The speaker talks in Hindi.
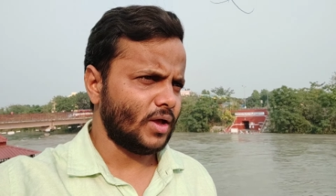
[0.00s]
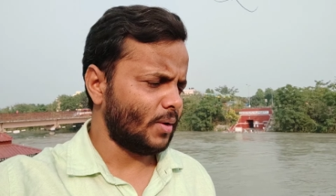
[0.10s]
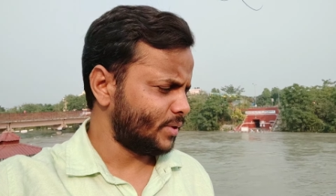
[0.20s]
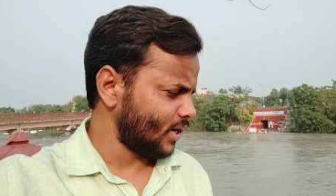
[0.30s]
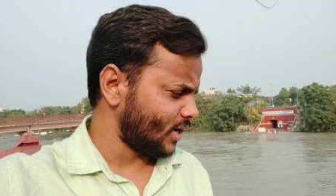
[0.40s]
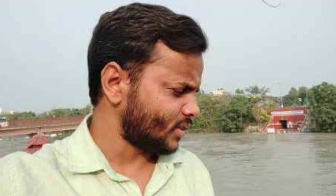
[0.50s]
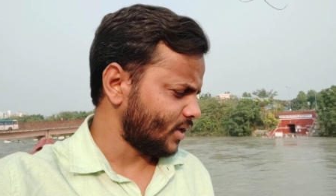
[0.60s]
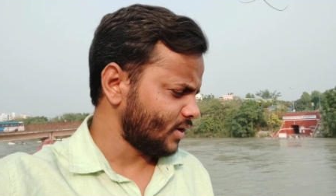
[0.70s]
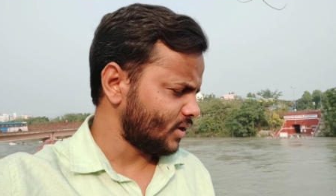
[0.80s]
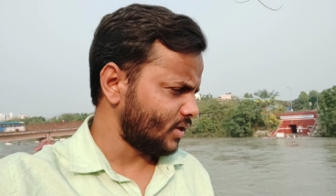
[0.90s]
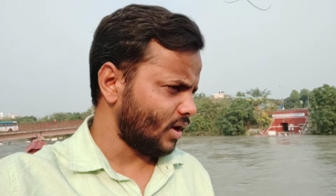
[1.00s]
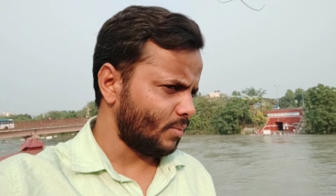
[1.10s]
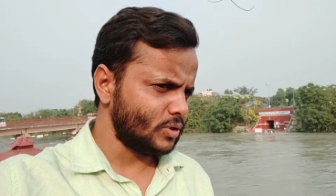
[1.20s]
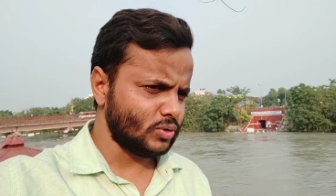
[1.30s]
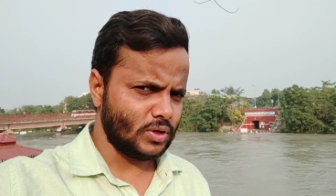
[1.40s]
अपडेट लेते हैं कि
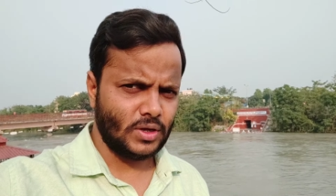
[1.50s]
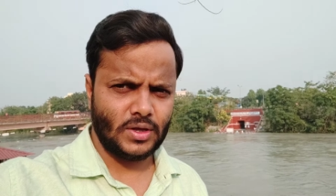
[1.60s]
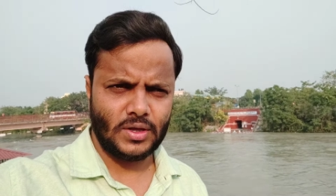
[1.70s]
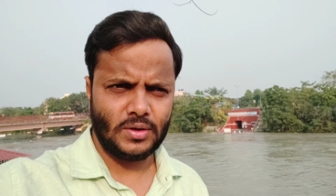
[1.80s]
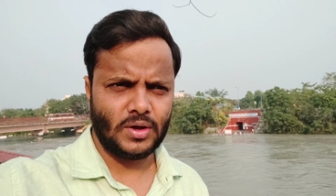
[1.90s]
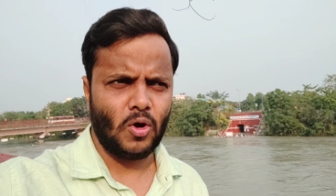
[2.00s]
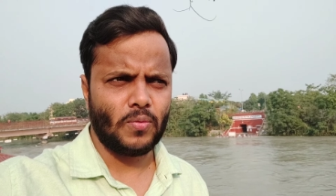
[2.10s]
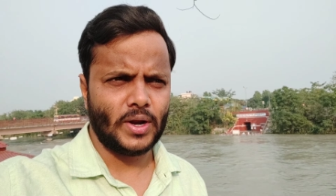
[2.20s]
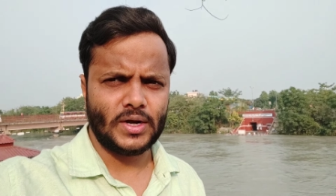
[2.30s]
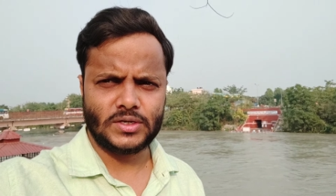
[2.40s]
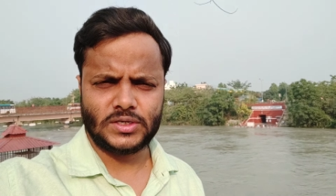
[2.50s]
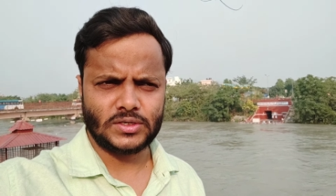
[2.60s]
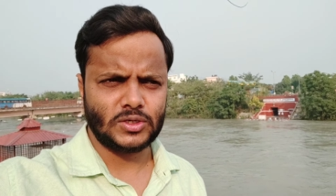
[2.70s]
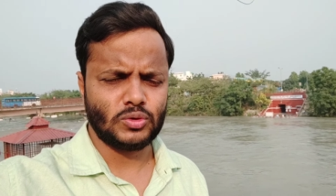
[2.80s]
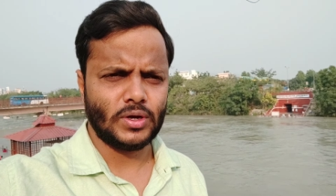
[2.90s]
अभी जो है ऑफलाइन
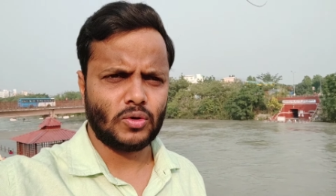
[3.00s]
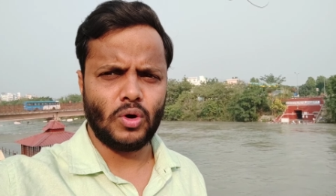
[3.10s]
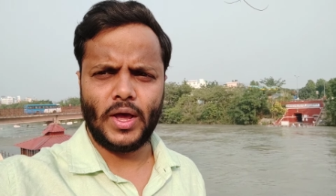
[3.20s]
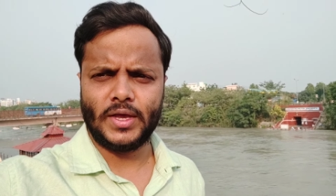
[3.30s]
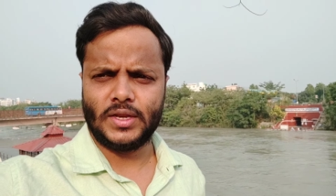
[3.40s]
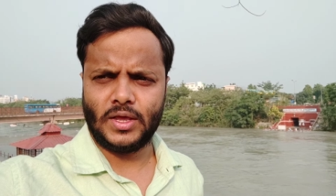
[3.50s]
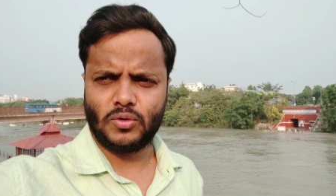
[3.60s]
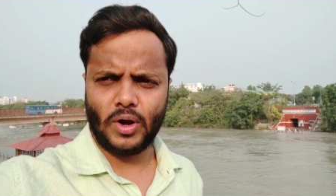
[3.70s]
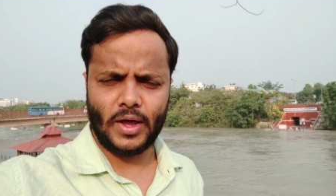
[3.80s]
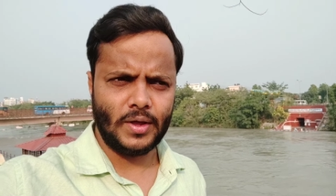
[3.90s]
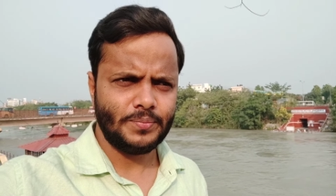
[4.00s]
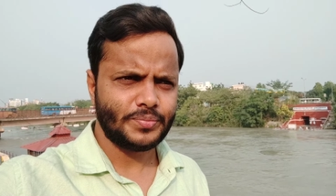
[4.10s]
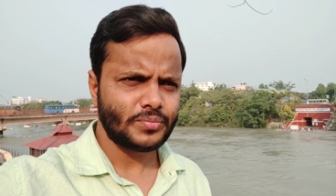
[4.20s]
रजिस्ट्रेशन जो है खुला है कि नहीं खुला है